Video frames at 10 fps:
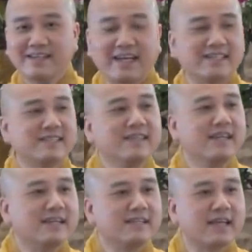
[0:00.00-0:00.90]
ngày
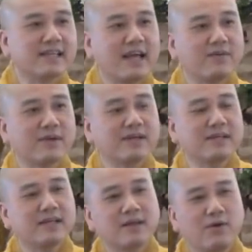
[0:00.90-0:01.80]
xưa là người ta theo cái
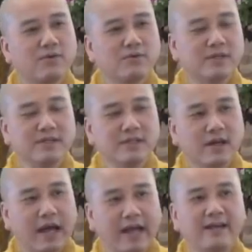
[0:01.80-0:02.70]
cái câu chữ
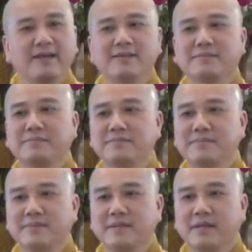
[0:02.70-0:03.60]
hán á,
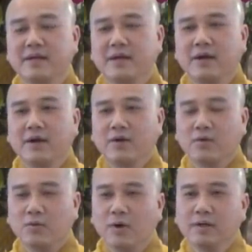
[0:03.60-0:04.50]

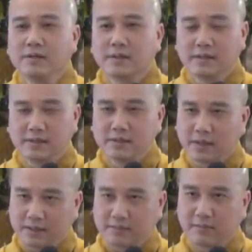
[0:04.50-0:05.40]
quân tử
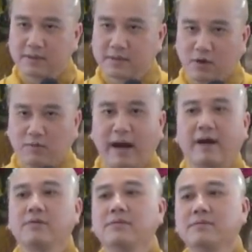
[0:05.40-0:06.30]
thực bất cầu
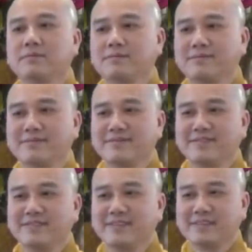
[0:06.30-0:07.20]
bảo
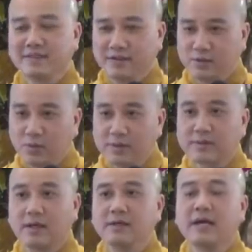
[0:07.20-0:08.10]
người
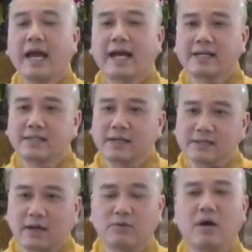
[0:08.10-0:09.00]
quân tử ăn
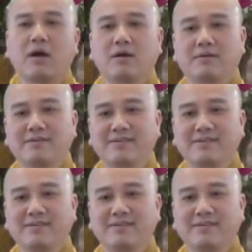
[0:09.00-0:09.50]
chẳng cầu no